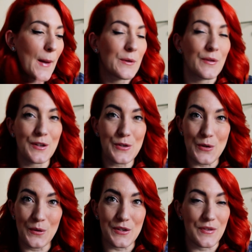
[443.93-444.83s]
Aber ich finde es
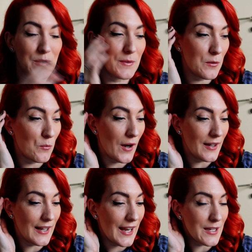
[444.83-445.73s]
schön, das werde ich mir dann
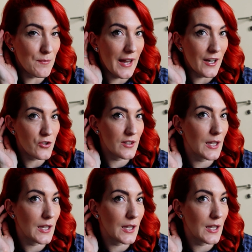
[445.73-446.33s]
morgen gleich mal anschauen.